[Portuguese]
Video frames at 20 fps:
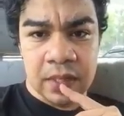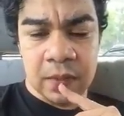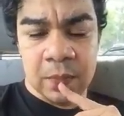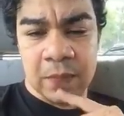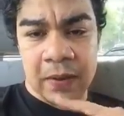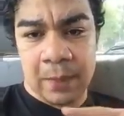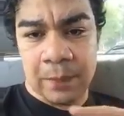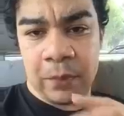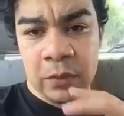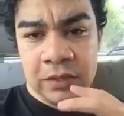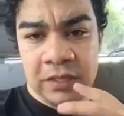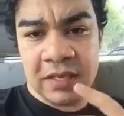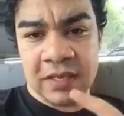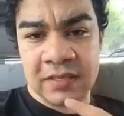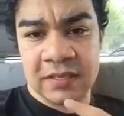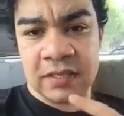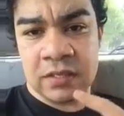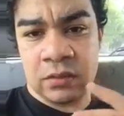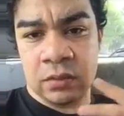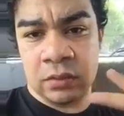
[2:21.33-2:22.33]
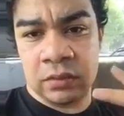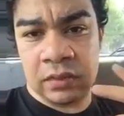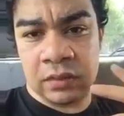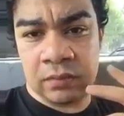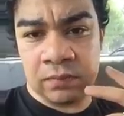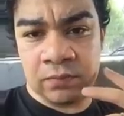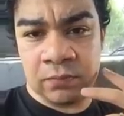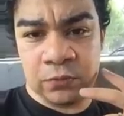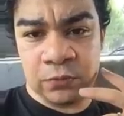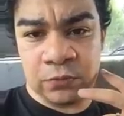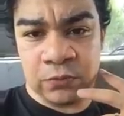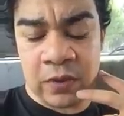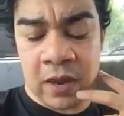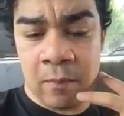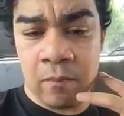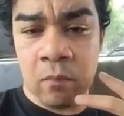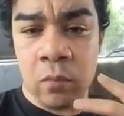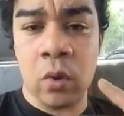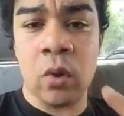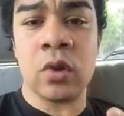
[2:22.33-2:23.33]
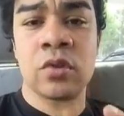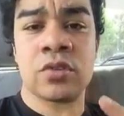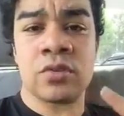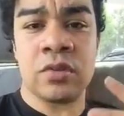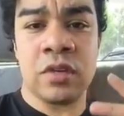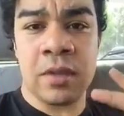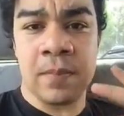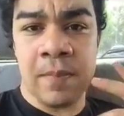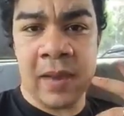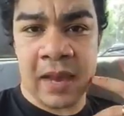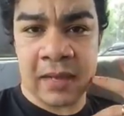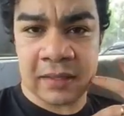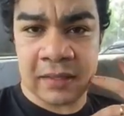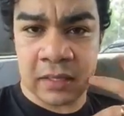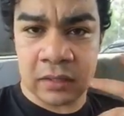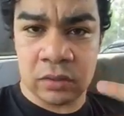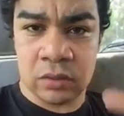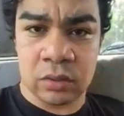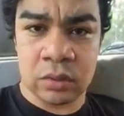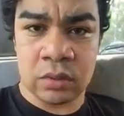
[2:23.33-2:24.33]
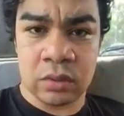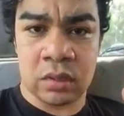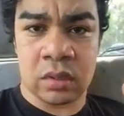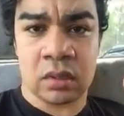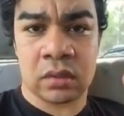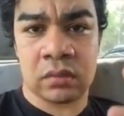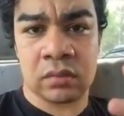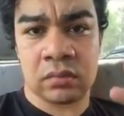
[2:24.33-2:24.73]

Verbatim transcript: para poder ser o famoso libertador